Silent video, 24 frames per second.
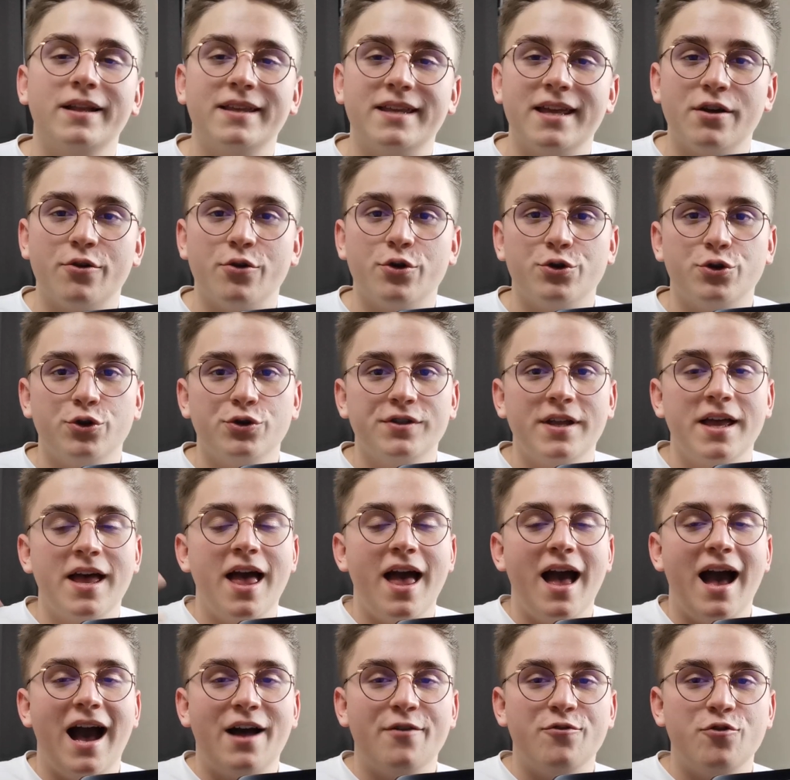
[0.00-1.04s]
rates quelque chose
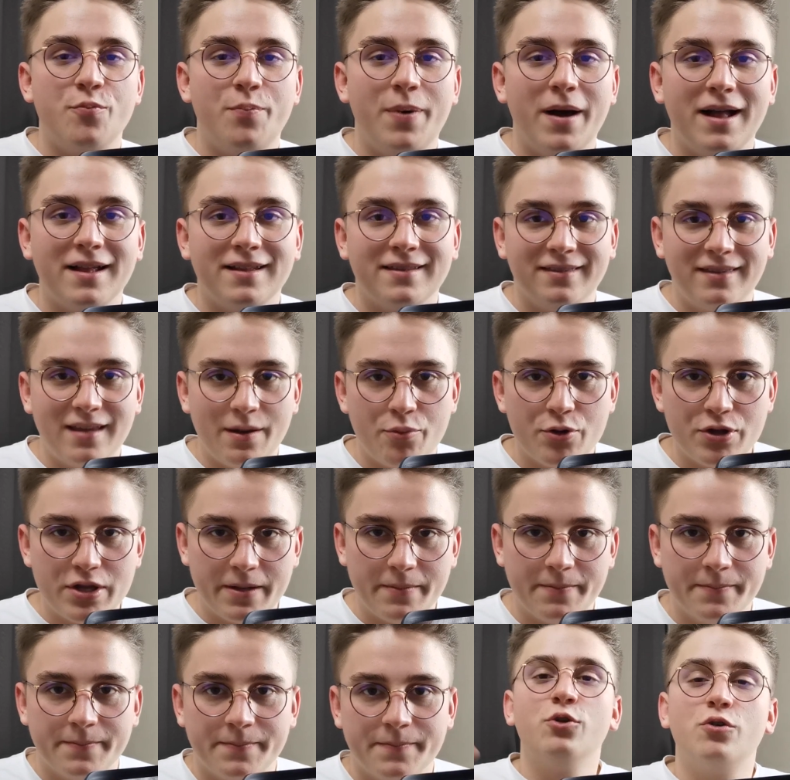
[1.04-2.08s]
à ne pas t'abonner.